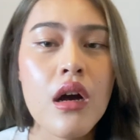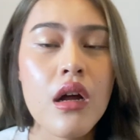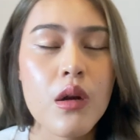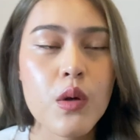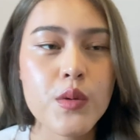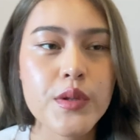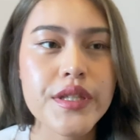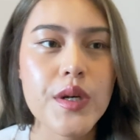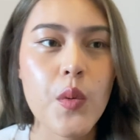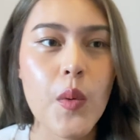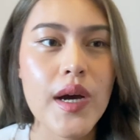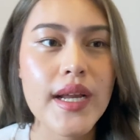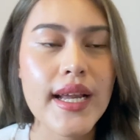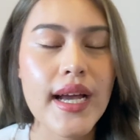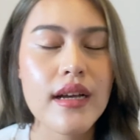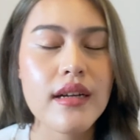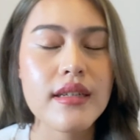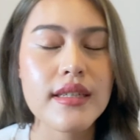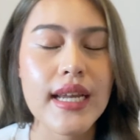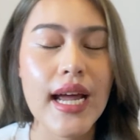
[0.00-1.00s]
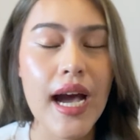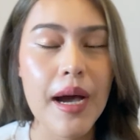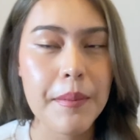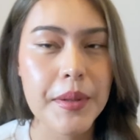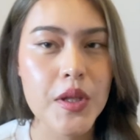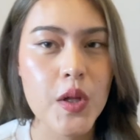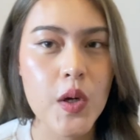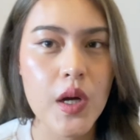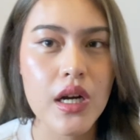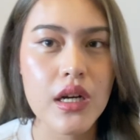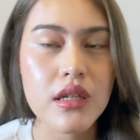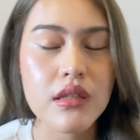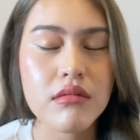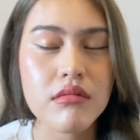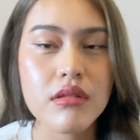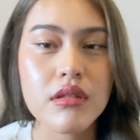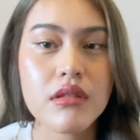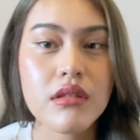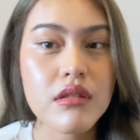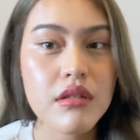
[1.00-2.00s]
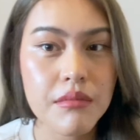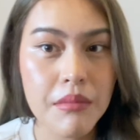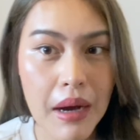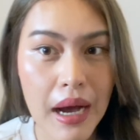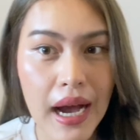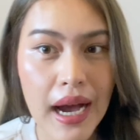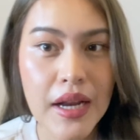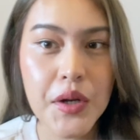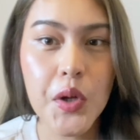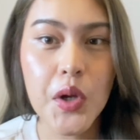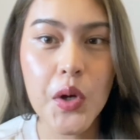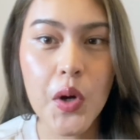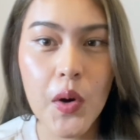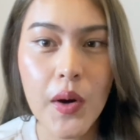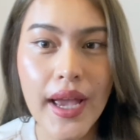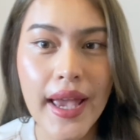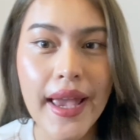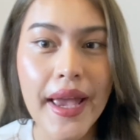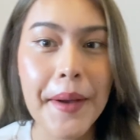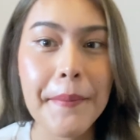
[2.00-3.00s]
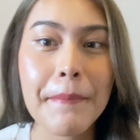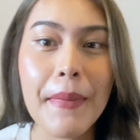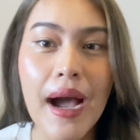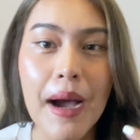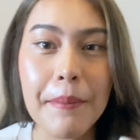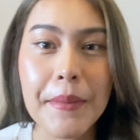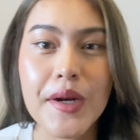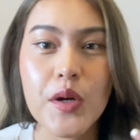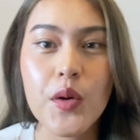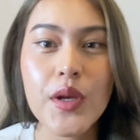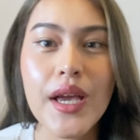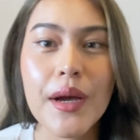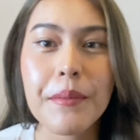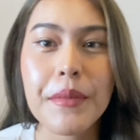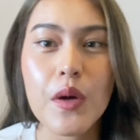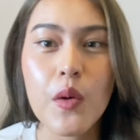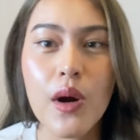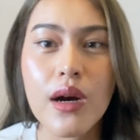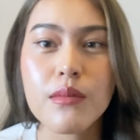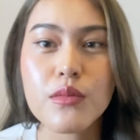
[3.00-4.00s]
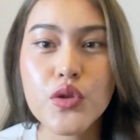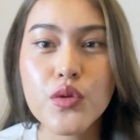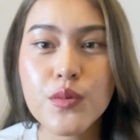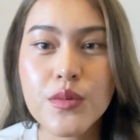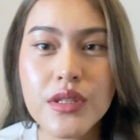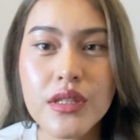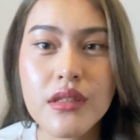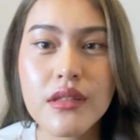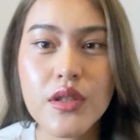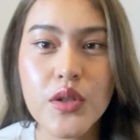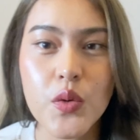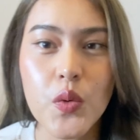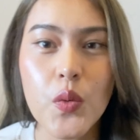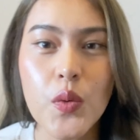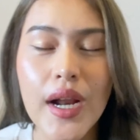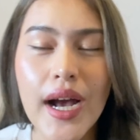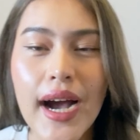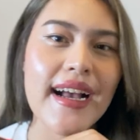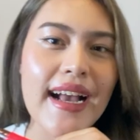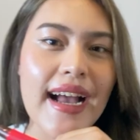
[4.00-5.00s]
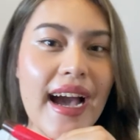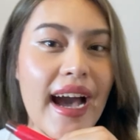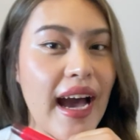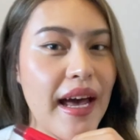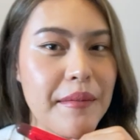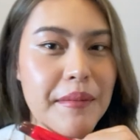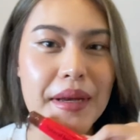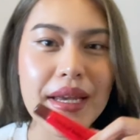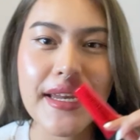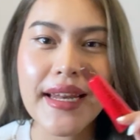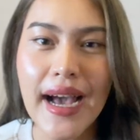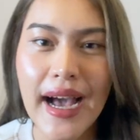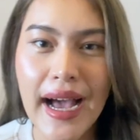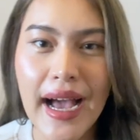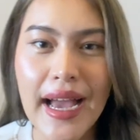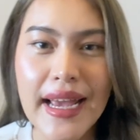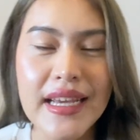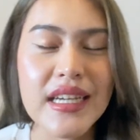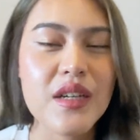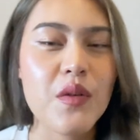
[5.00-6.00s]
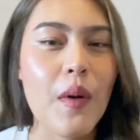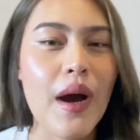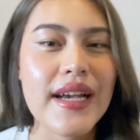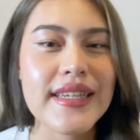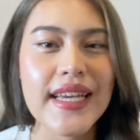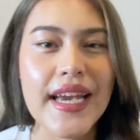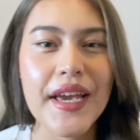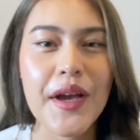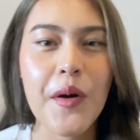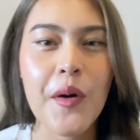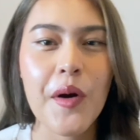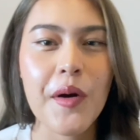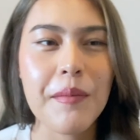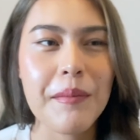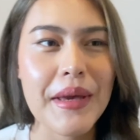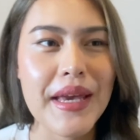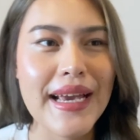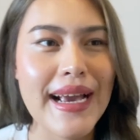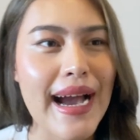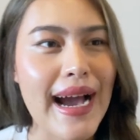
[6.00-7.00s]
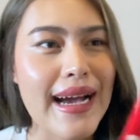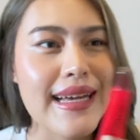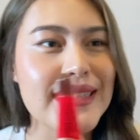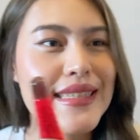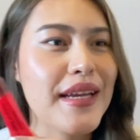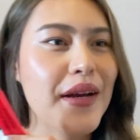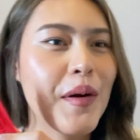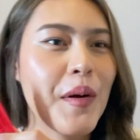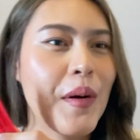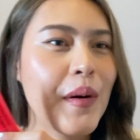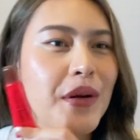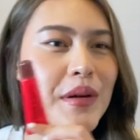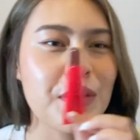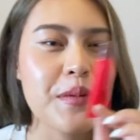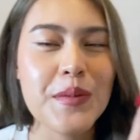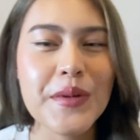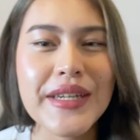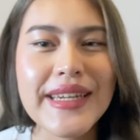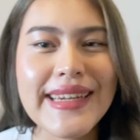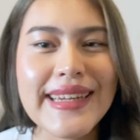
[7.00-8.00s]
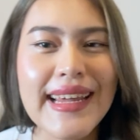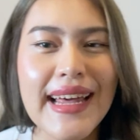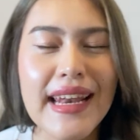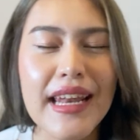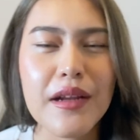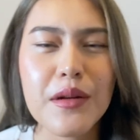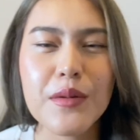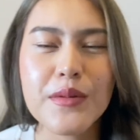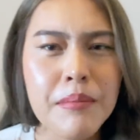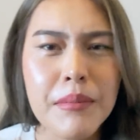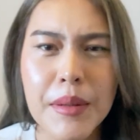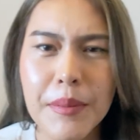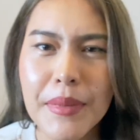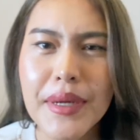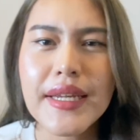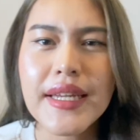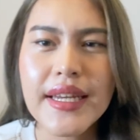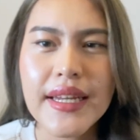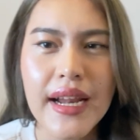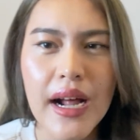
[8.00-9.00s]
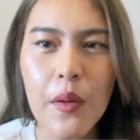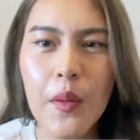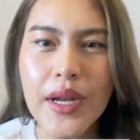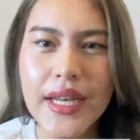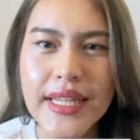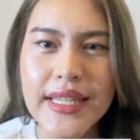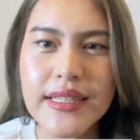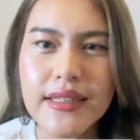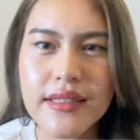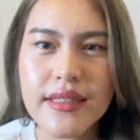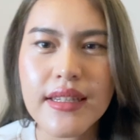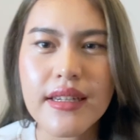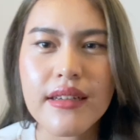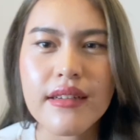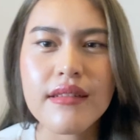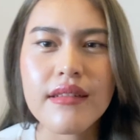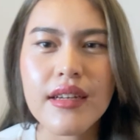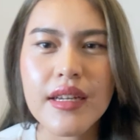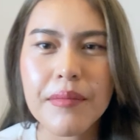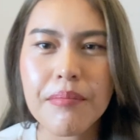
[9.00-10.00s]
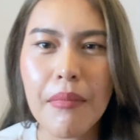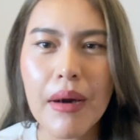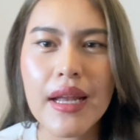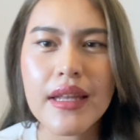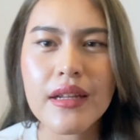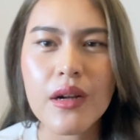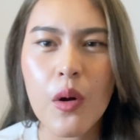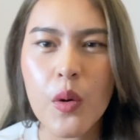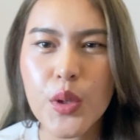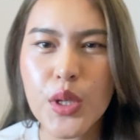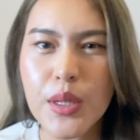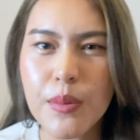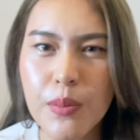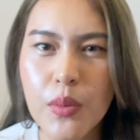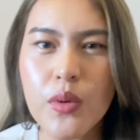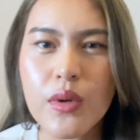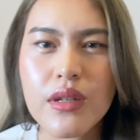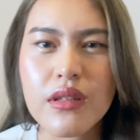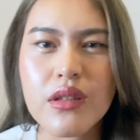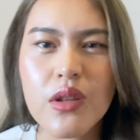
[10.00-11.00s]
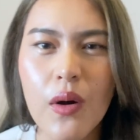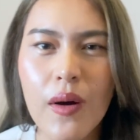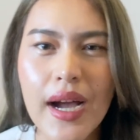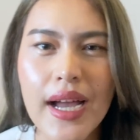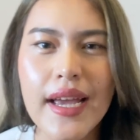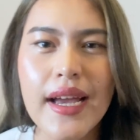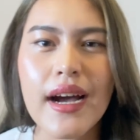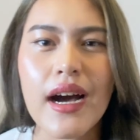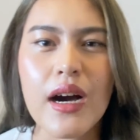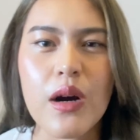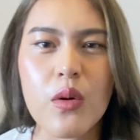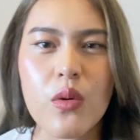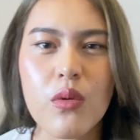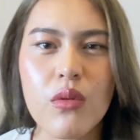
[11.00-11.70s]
รู้สึกว่าถ้าเกิดทาไปตอนกลางคืนตื่นมานอนห้องแอร์ปากมันก็ยังมีความชุ่มชื่นอยู่นะคะขาดไม่ได้คือว่าใช้ของอเมริกาใช้ของนู่นนี่นั่นแล้วมันไม่ดีเท่าอันนี้จริงๆคือลิปมันของญี่ปุ่นต้องให้เขา